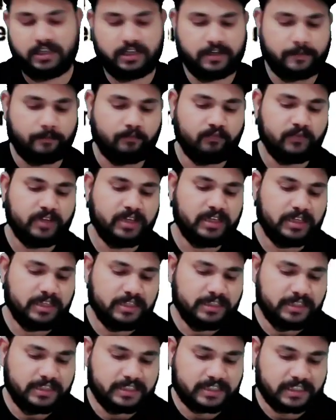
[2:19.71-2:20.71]
ठीक है
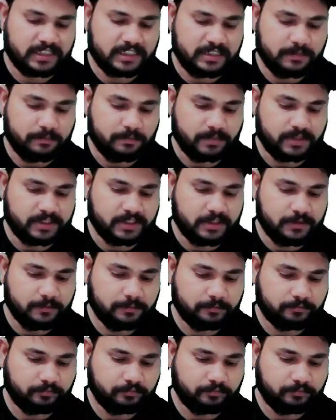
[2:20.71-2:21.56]
ये इसका सिंपल सा